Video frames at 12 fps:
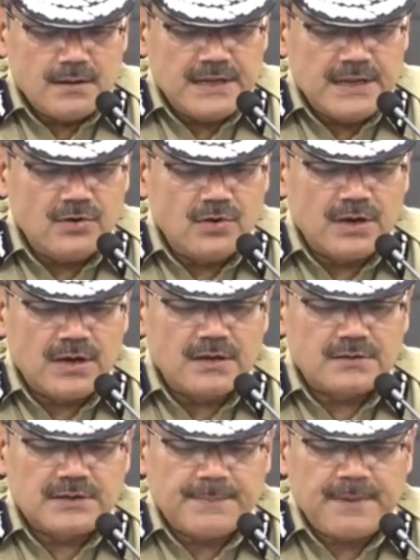ये लोग
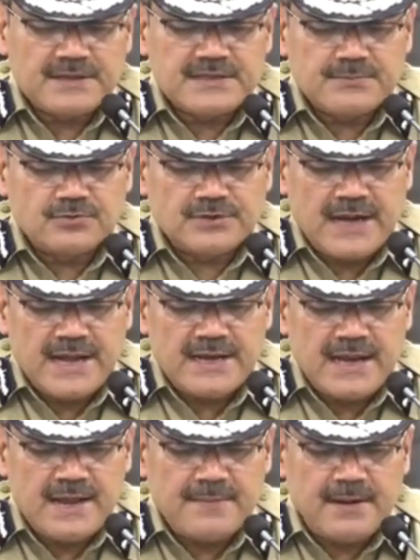टपा चबूतरा
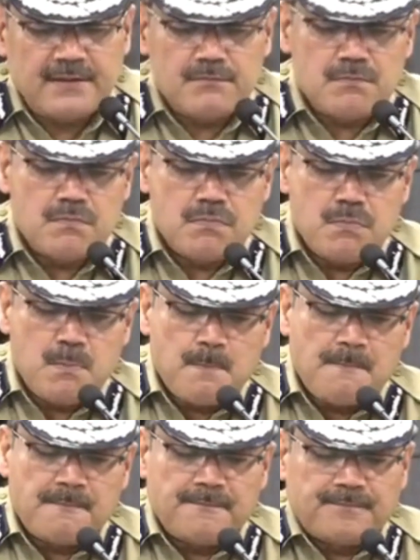एरिया में
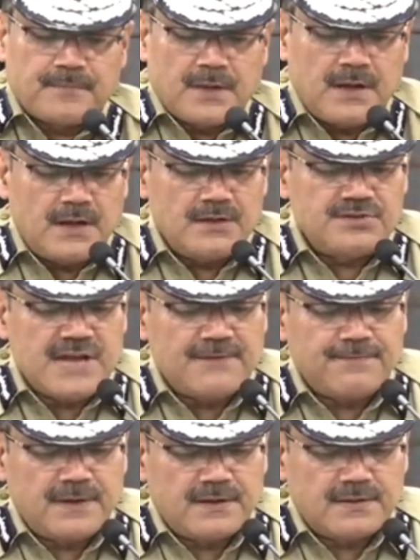
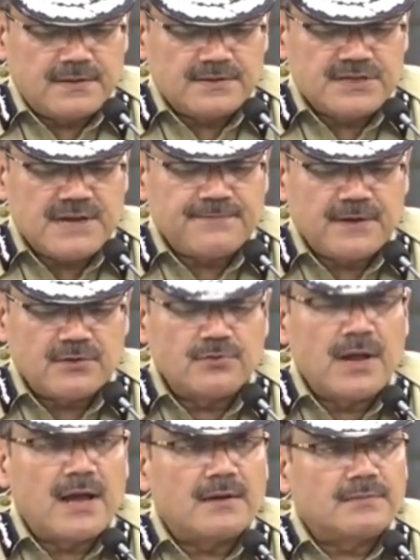जाफर जाफर
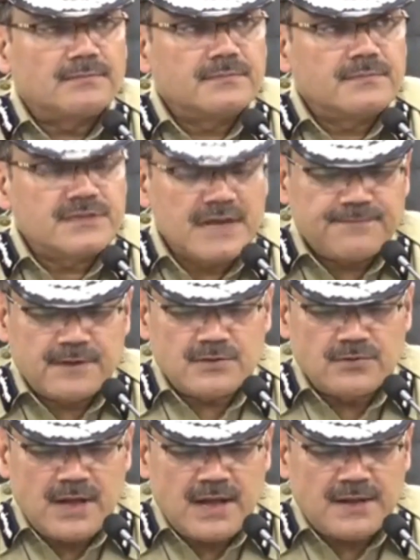गुड़ा जाफर
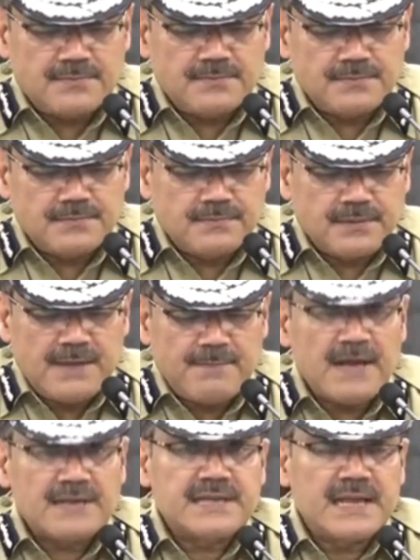गुड़ा के
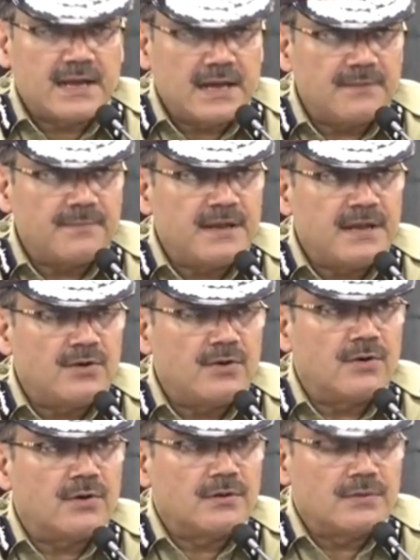पास एक घर में ये
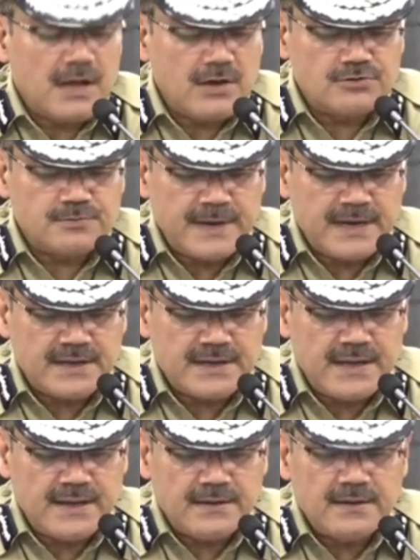लोग हाउस ब्रेक
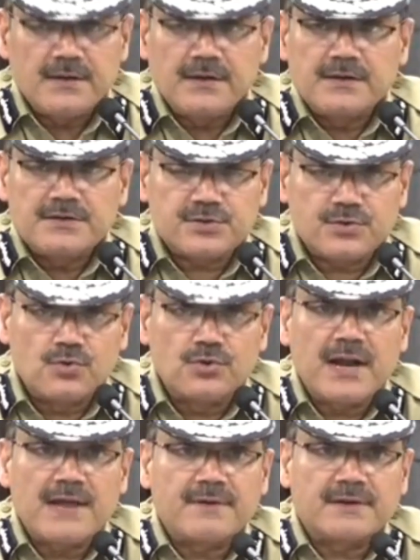किए स्क्रू
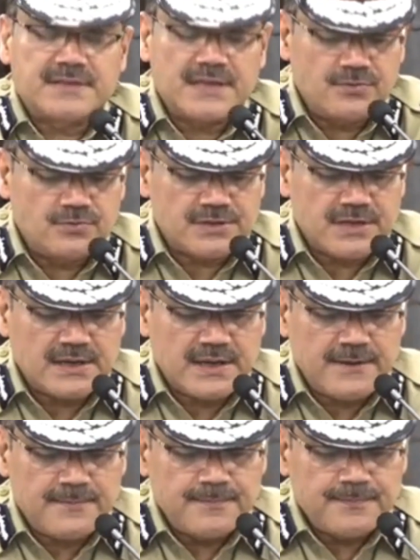ड्राइवर से यूज़
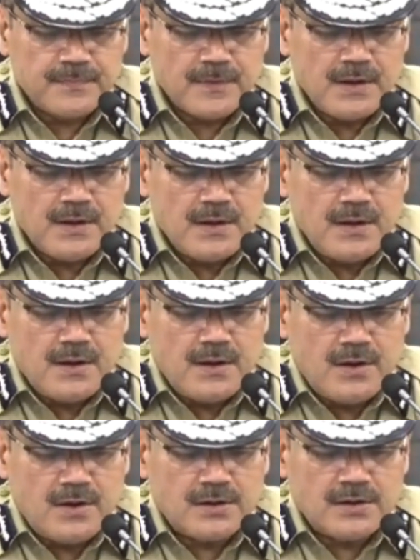करके
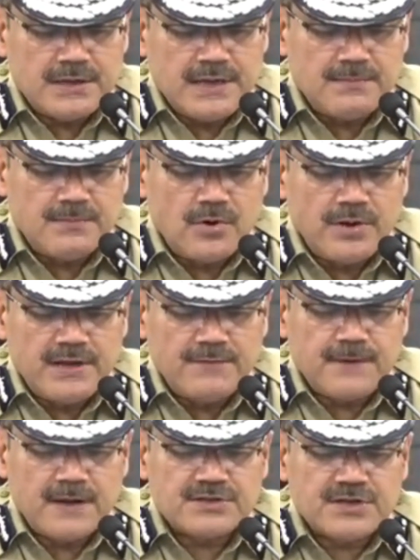और ये मोहिनी
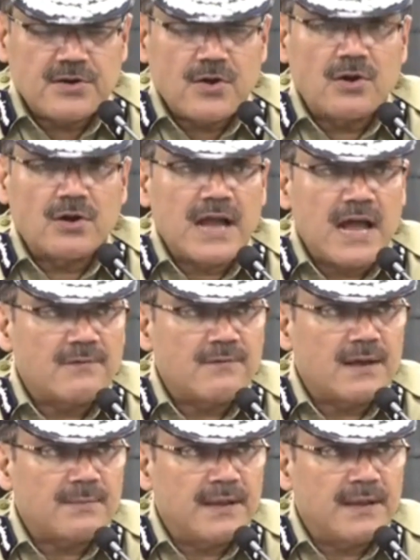फंक्शन हॉल कारवा